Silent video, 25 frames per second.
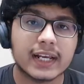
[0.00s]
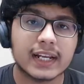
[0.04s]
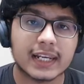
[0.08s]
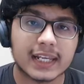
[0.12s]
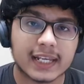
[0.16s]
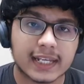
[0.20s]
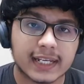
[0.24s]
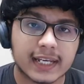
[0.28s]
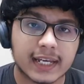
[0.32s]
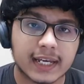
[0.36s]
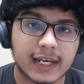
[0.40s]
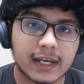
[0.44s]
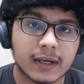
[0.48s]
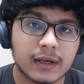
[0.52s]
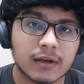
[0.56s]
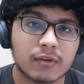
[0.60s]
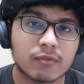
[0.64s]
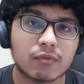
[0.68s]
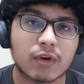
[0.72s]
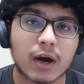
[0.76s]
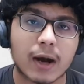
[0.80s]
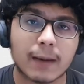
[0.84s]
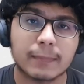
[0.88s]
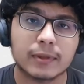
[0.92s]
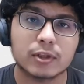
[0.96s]
एक लिंक है
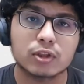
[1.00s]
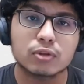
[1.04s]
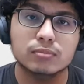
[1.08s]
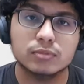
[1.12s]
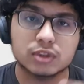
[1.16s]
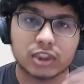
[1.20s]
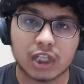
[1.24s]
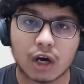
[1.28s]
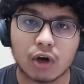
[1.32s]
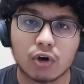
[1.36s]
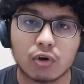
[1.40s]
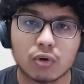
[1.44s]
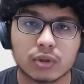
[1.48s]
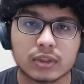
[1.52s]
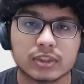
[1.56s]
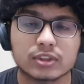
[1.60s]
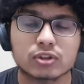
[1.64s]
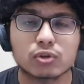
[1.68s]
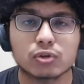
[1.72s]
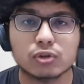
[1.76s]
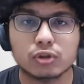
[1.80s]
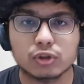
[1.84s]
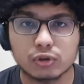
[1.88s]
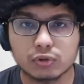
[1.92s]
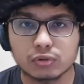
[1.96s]
वहां पे तुम जाओ
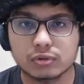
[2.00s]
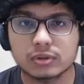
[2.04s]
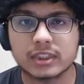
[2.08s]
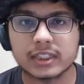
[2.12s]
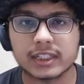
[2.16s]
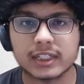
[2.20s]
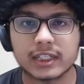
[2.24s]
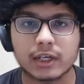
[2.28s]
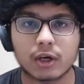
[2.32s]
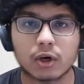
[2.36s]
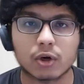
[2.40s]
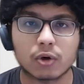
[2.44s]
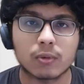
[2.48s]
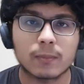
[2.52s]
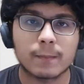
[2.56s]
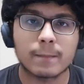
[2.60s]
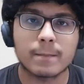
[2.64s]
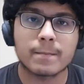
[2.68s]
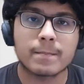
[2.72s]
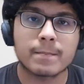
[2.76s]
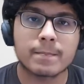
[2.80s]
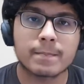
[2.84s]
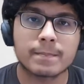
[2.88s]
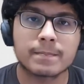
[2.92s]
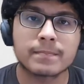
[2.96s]
इसको न्यूज दे के आओ
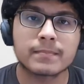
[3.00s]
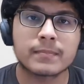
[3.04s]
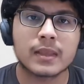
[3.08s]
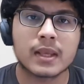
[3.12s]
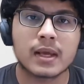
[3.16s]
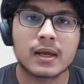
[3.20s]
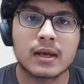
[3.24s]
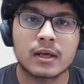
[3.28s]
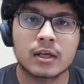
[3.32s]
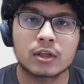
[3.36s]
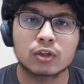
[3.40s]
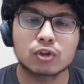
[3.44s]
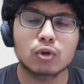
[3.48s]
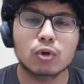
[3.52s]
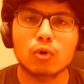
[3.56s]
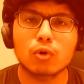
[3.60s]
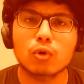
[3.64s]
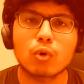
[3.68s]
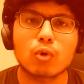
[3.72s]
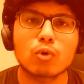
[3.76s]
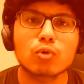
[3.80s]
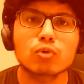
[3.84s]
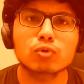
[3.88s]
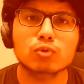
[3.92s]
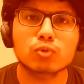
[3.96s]
तो
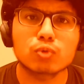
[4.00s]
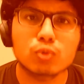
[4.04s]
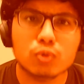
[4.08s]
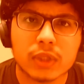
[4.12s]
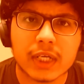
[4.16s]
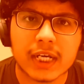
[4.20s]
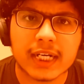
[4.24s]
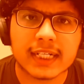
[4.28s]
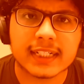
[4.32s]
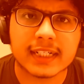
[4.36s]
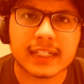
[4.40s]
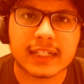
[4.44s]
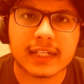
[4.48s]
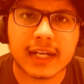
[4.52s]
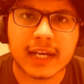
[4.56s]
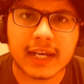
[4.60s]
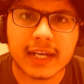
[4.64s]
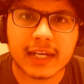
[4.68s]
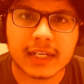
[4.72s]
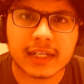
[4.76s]
लोडू तू क्या कर रहा